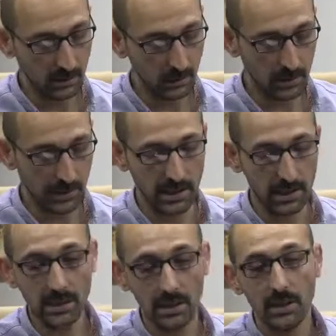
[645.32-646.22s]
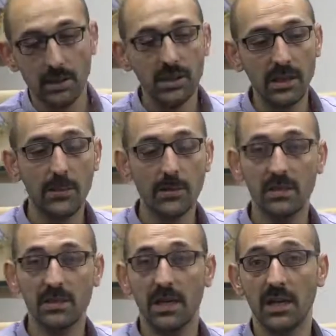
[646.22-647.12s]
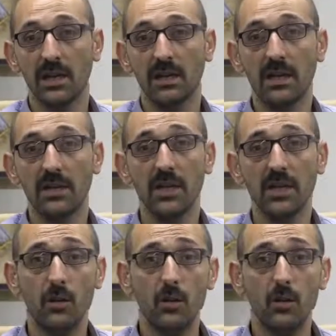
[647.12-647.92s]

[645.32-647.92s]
Bununla ilgili Yapılması gereken tek şey